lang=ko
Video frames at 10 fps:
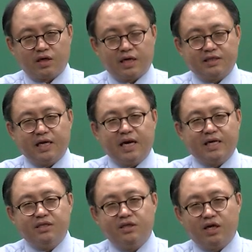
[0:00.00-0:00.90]
각자
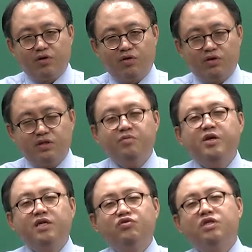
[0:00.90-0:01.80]
아는 대로
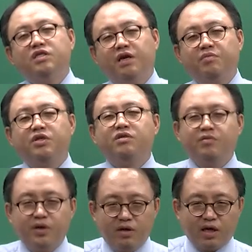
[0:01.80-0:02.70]
설명할 수 있는 사람들이
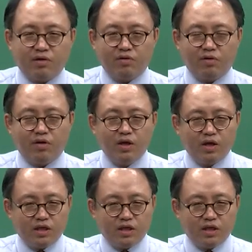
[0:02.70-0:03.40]
설명을 하고